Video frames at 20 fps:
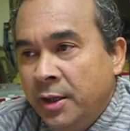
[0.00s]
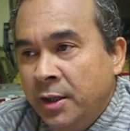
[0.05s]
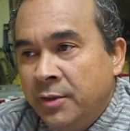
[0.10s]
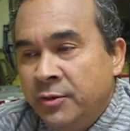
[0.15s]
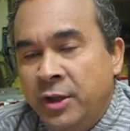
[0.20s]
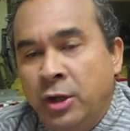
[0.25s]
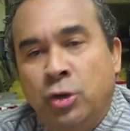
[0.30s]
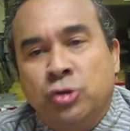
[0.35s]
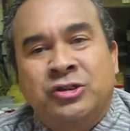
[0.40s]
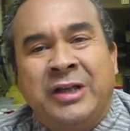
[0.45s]

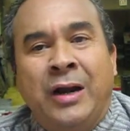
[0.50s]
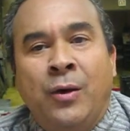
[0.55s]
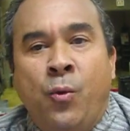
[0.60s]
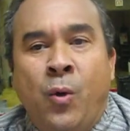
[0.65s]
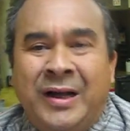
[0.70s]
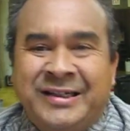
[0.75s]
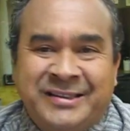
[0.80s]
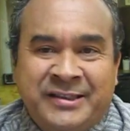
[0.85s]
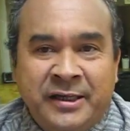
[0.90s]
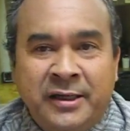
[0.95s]
de los
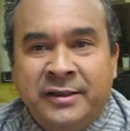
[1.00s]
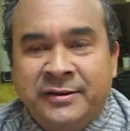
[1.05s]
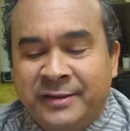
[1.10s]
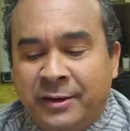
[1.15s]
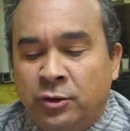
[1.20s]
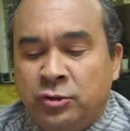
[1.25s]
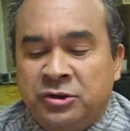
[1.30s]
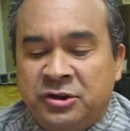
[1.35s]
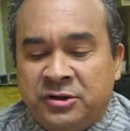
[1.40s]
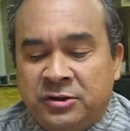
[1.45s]
alguaciles de
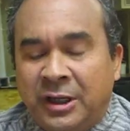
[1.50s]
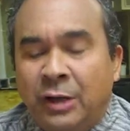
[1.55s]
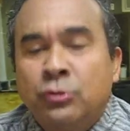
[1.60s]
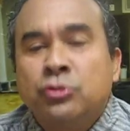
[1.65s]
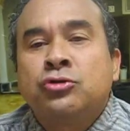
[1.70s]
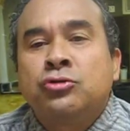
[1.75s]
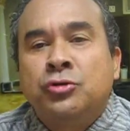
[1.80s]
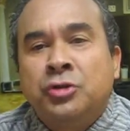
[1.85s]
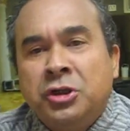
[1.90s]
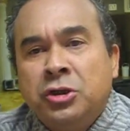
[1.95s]
los
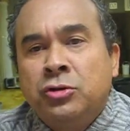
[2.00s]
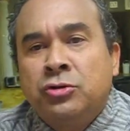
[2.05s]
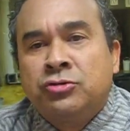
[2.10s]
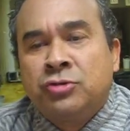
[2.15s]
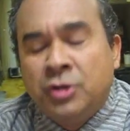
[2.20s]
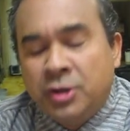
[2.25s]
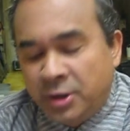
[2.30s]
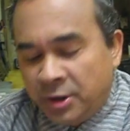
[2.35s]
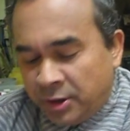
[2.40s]
Estados Unidos